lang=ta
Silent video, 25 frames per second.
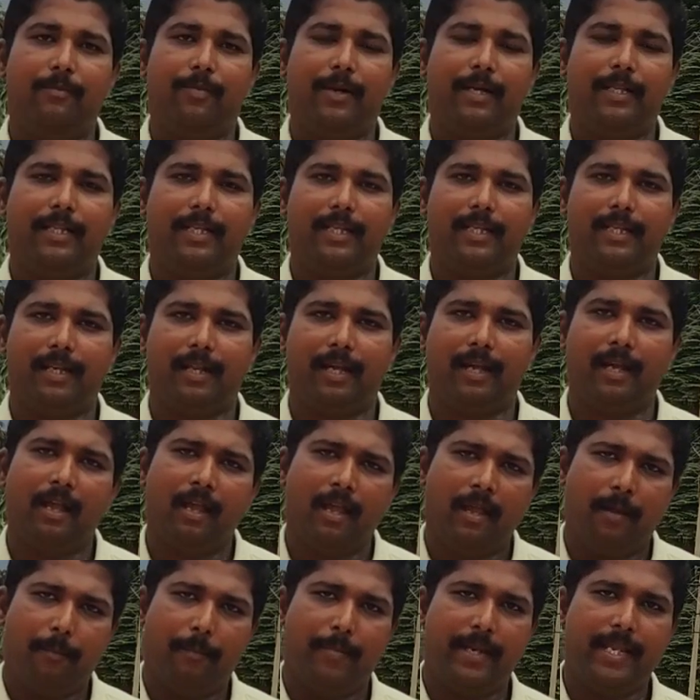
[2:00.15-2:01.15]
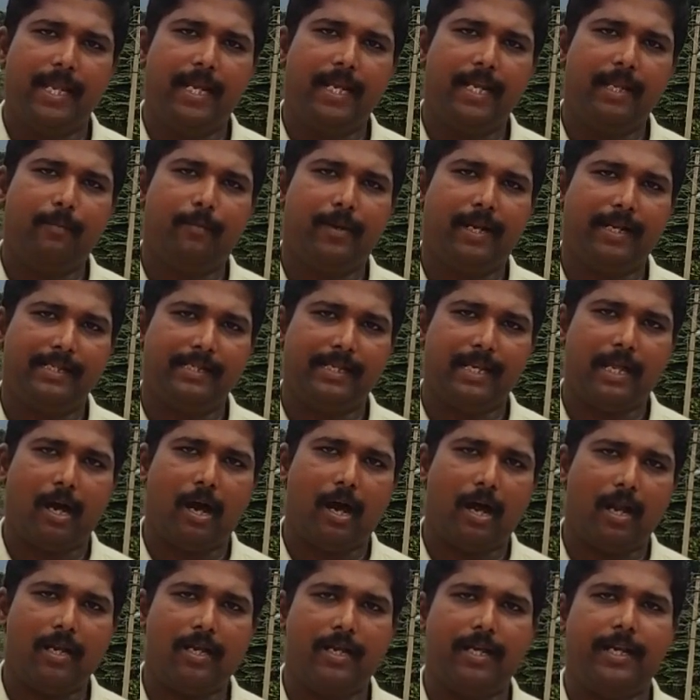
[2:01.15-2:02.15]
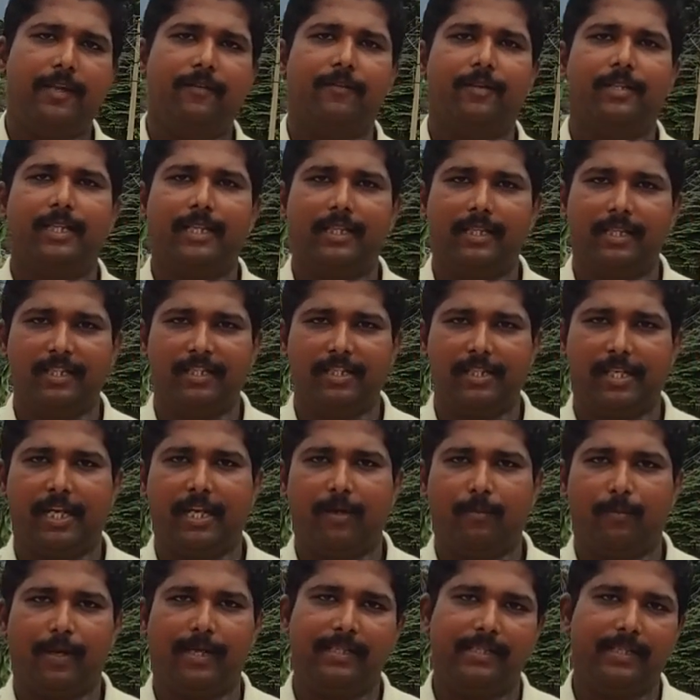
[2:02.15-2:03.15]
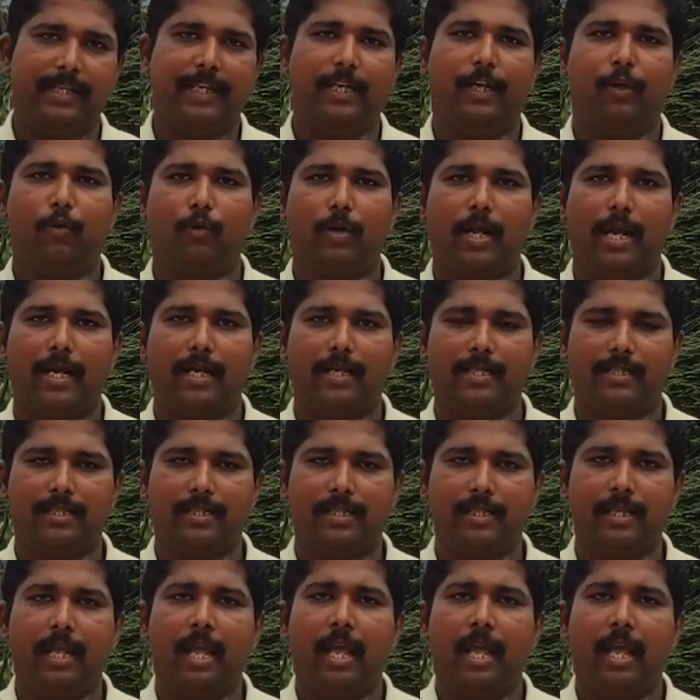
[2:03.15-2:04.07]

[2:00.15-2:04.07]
பார்த்தீங்கன்னா பிரியாணி ப்ரைஸில் ஆல்ரெடி வந்து இந்த சிக்கன் ப்ரைஸ் இன்க்ளூட் ஆகிடுச்சு